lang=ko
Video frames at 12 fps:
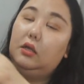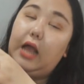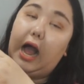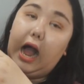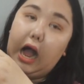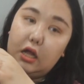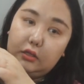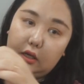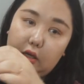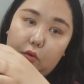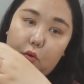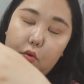이
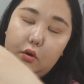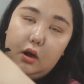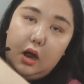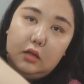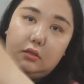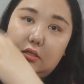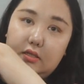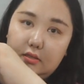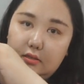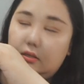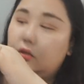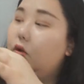안이 공간이
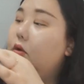진짜